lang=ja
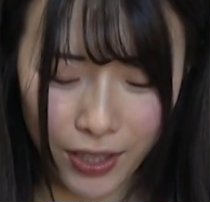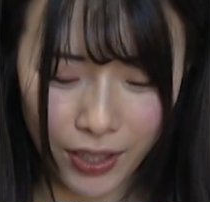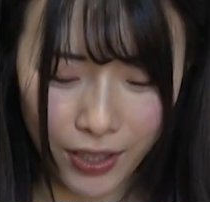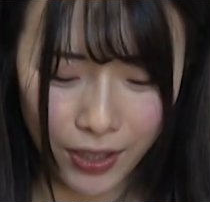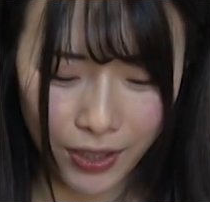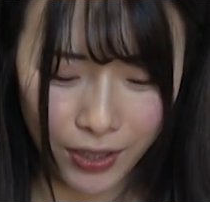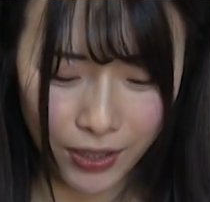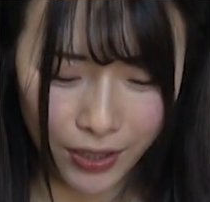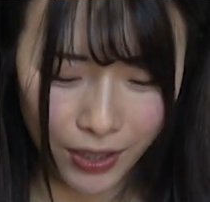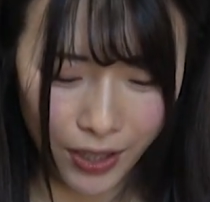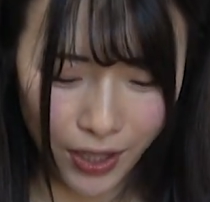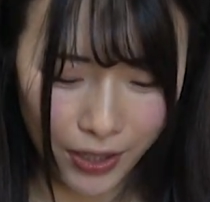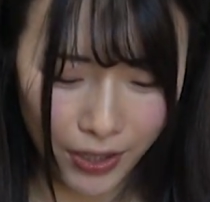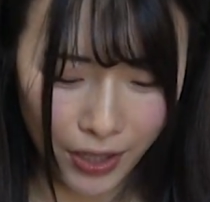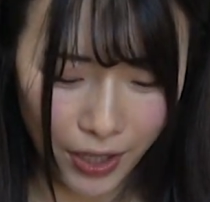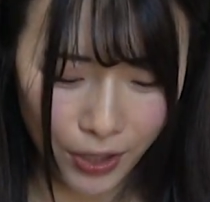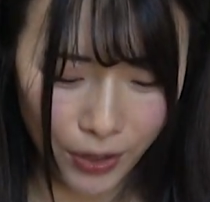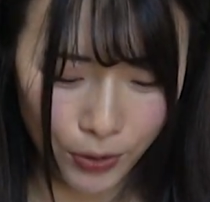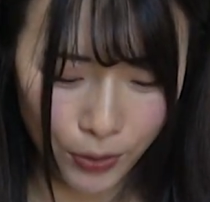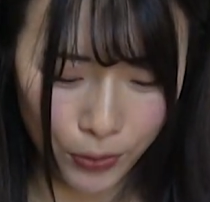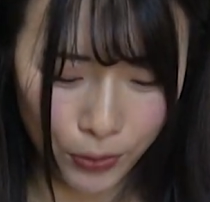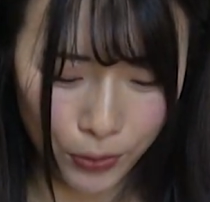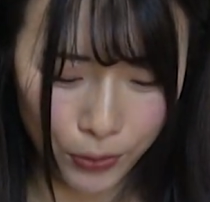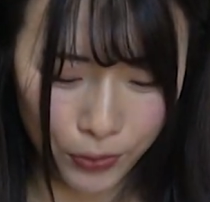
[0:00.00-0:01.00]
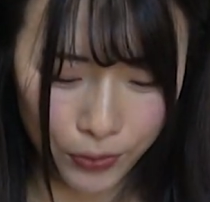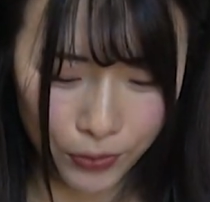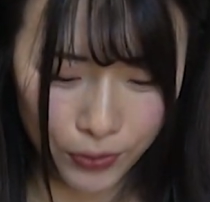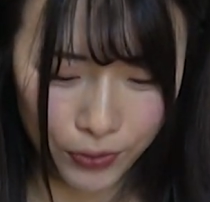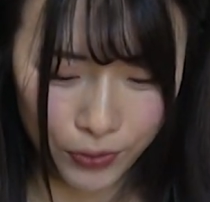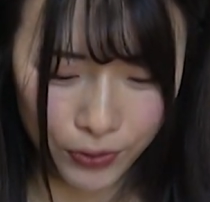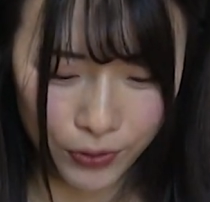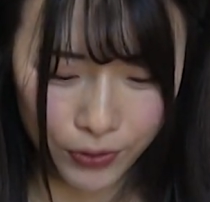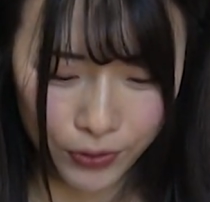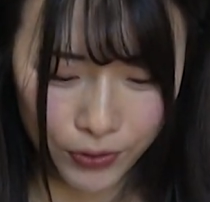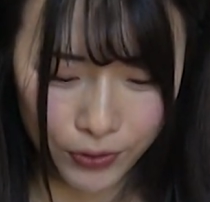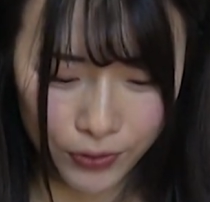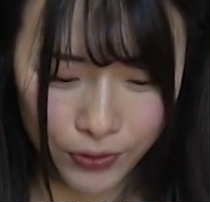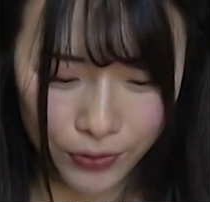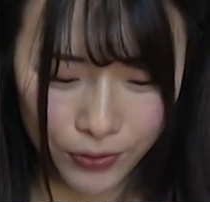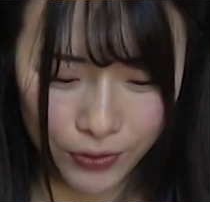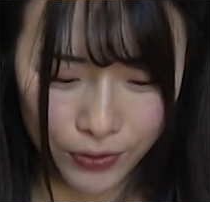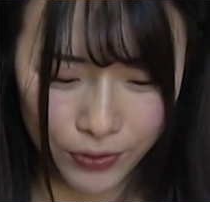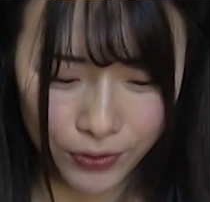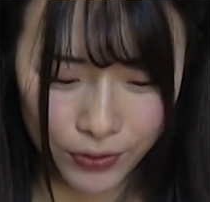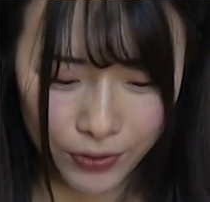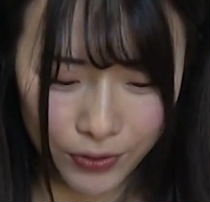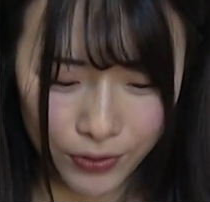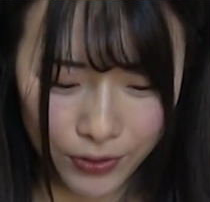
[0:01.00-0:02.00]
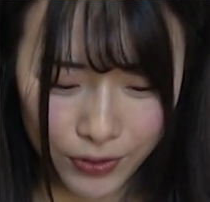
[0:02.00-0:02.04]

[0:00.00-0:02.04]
こんな感じで課題を